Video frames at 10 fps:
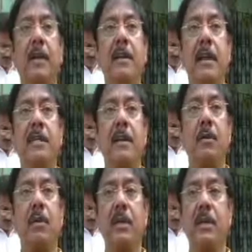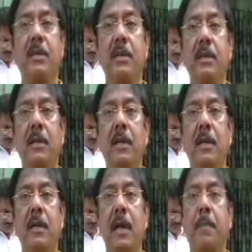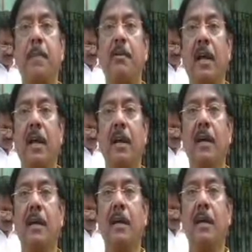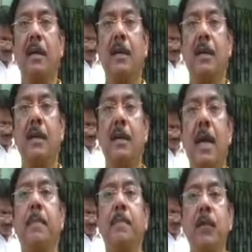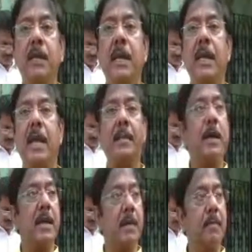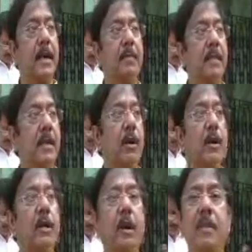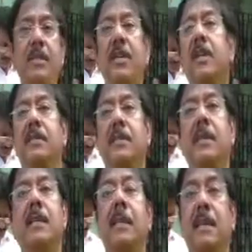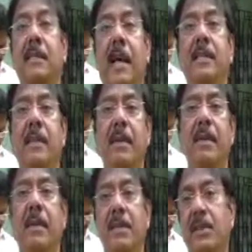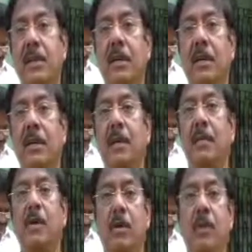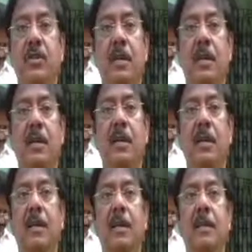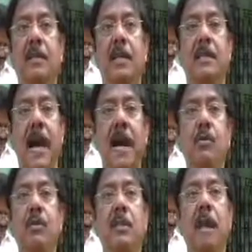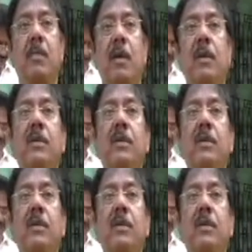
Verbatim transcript: তাকে ডিটেনশন করে দিয়েছে এয়ারপোর্ট থানা এই পুলিশের এয়ারপোর্ট এই যে বিধাননগরের যে কমিশনার এসছে সে নিজেকে সায়েন্স ভেবে নিয়েছে পুলিশ কমিশনার সে যা খুশি তাই মনে